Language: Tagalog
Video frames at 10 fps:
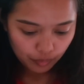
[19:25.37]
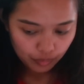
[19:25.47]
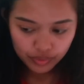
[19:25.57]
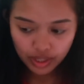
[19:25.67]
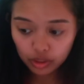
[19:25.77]

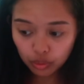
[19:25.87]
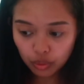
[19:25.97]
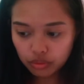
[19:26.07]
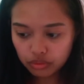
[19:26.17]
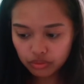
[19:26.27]
Na
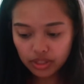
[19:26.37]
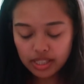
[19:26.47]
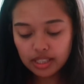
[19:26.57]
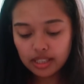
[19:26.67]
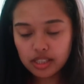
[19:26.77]
itong
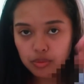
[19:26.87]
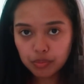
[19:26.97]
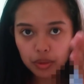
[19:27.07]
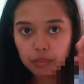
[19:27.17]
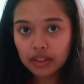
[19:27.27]
residence
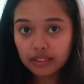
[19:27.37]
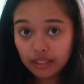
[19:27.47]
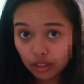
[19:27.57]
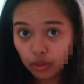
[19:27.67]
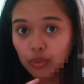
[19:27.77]
permit
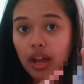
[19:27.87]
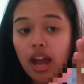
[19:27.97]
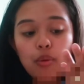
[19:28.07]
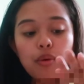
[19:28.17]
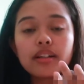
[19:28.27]
na to, na
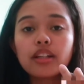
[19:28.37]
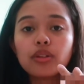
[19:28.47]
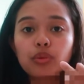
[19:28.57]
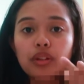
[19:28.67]
hawak na to,